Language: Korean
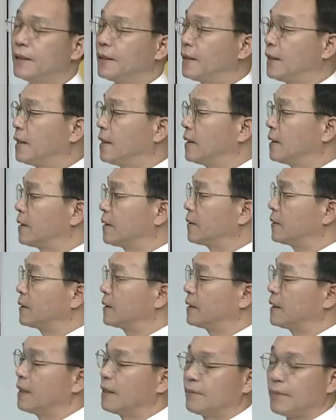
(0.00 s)
예,
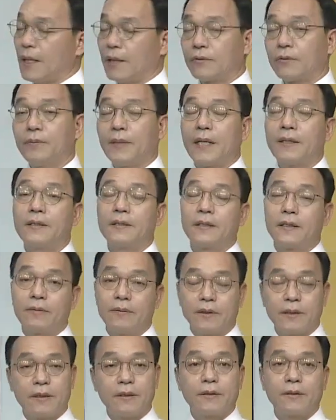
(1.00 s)
이것이 바로 반영되면
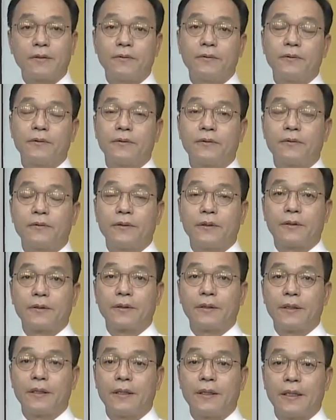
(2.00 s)
실적 호전으로
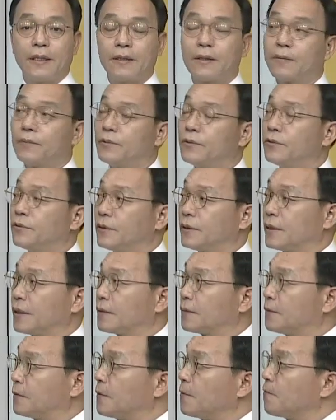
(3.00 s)
연결된다 이렇게 볼 수 있.
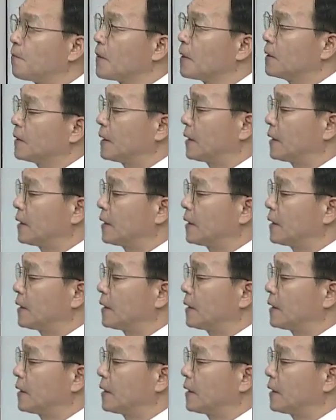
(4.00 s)
있겠고요. 자,